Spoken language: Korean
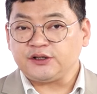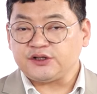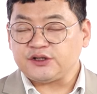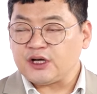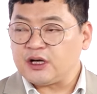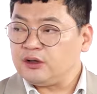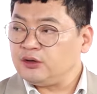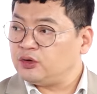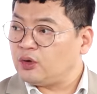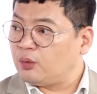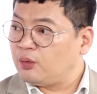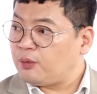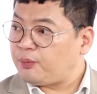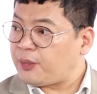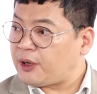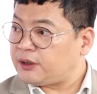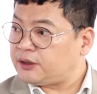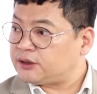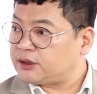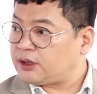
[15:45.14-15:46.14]
시장은 너무
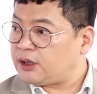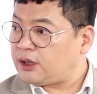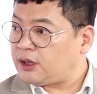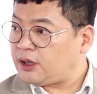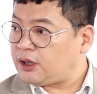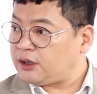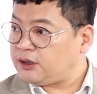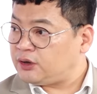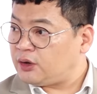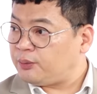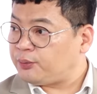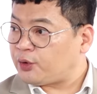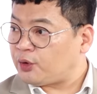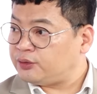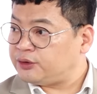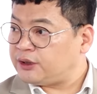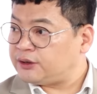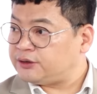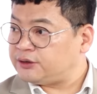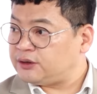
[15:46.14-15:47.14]
빠르게 이런
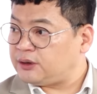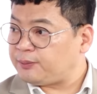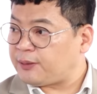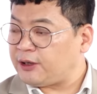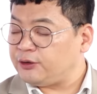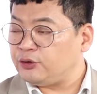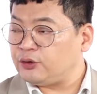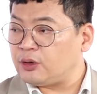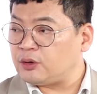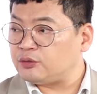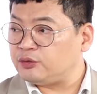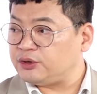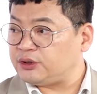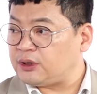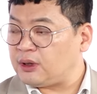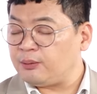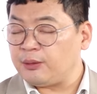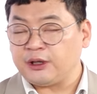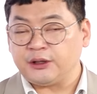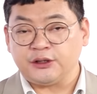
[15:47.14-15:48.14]
변화들을 반영하고
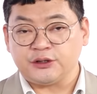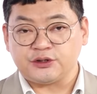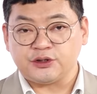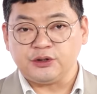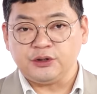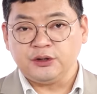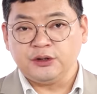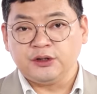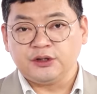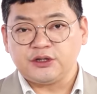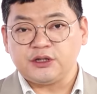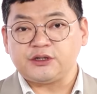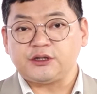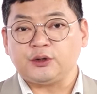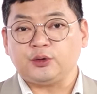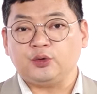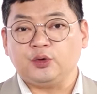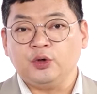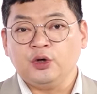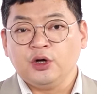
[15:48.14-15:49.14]
있단 말이죠.
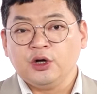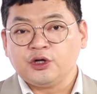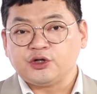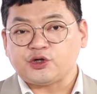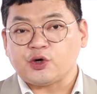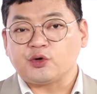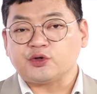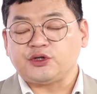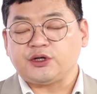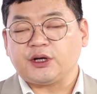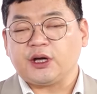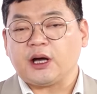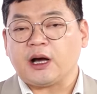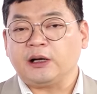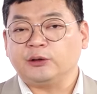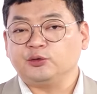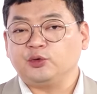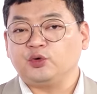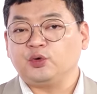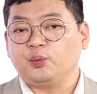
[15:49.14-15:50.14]
실제로 정책의
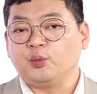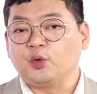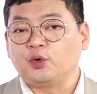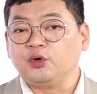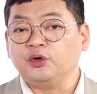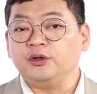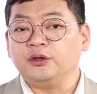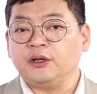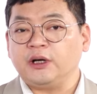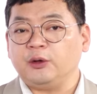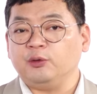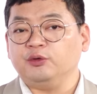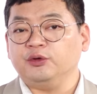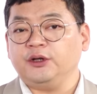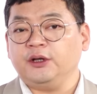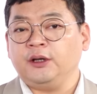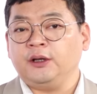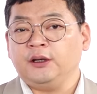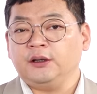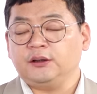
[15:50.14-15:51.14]
강도도 모르는
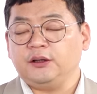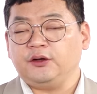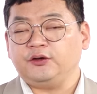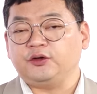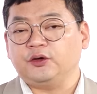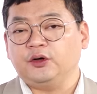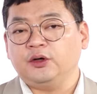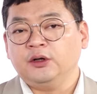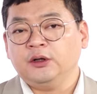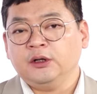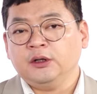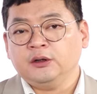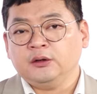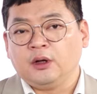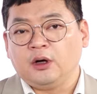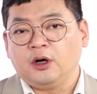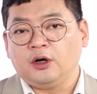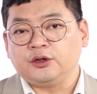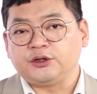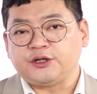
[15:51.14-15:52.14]
가운데 그래서
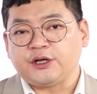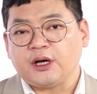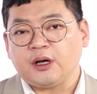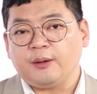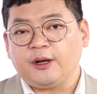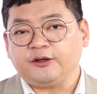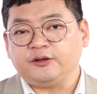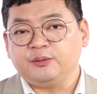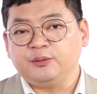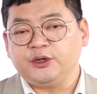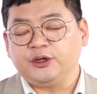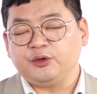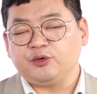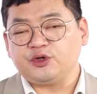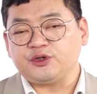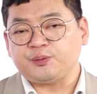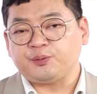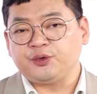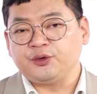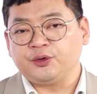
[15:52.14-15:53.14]
어, 제가
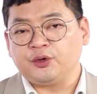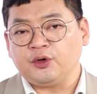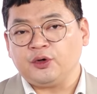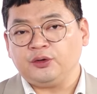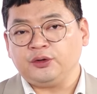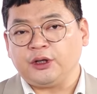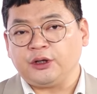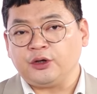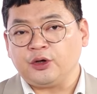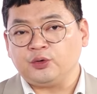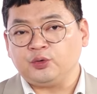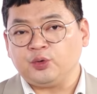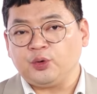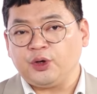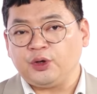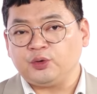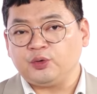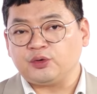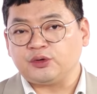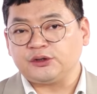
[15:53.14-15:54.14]
말씀드리고 싶은 건
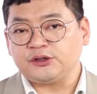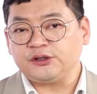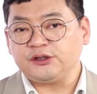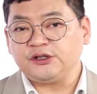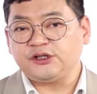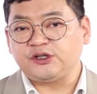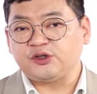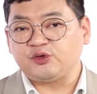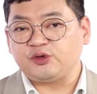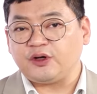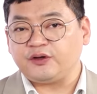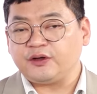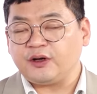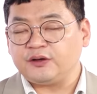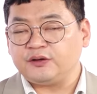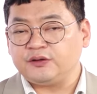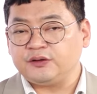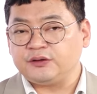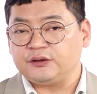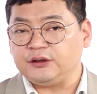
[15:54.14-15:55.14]
내년도에도 큰 지수의
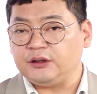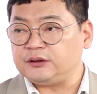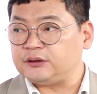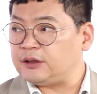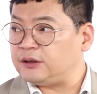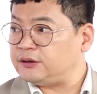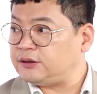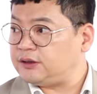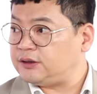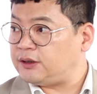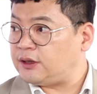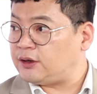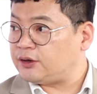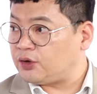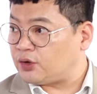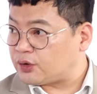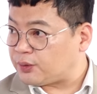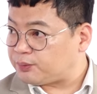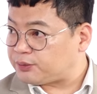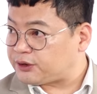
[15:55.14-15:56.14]
상승은 일단
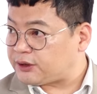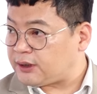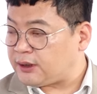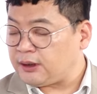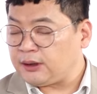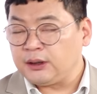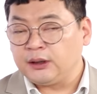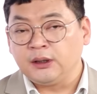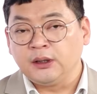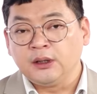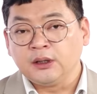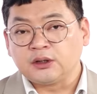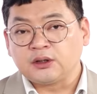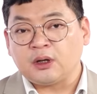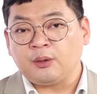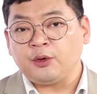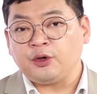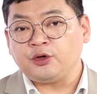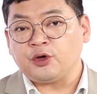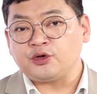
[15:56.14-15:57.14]
기대하기 어렵다.
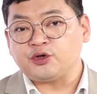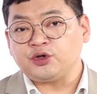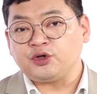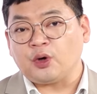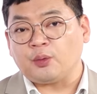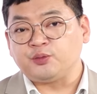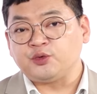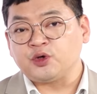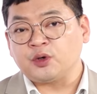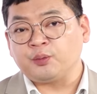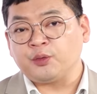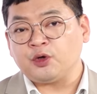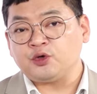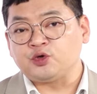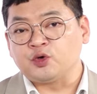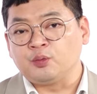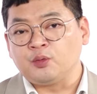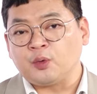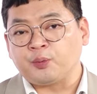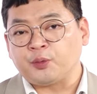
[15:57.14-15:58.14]
그러면 여전히 업종별
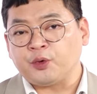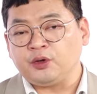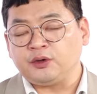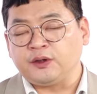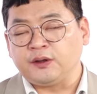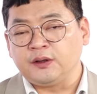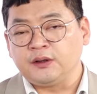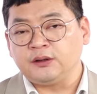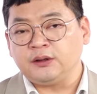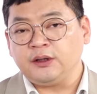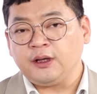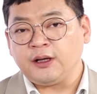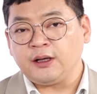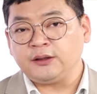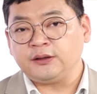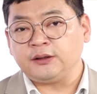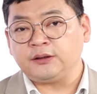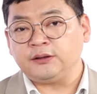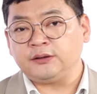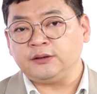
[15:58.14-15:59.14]
종목별 대응을
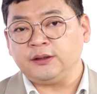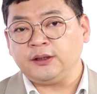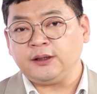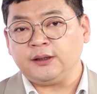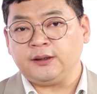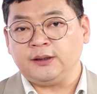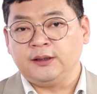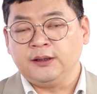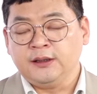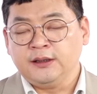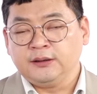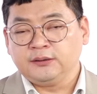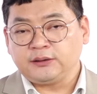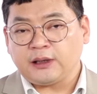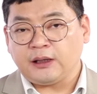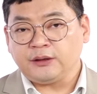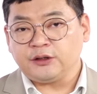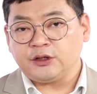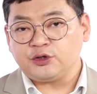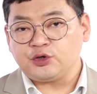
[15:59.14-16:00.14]
해야 되는데
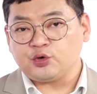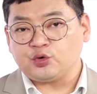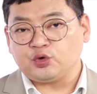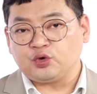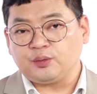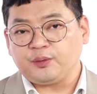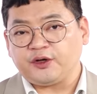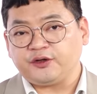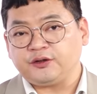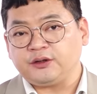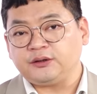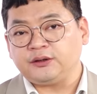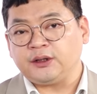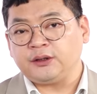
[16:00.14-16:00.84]
단기적으로 봤을